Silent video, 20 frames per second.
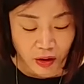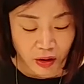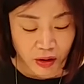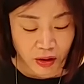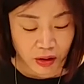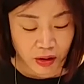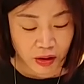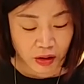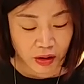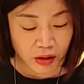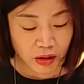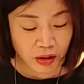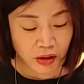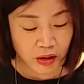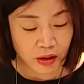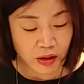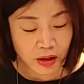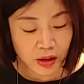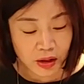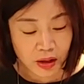
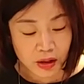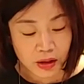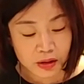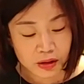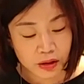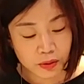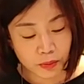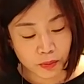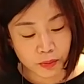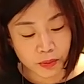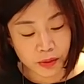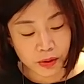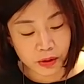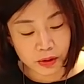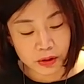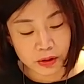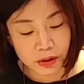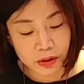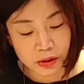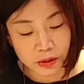어,
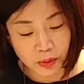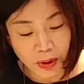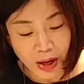그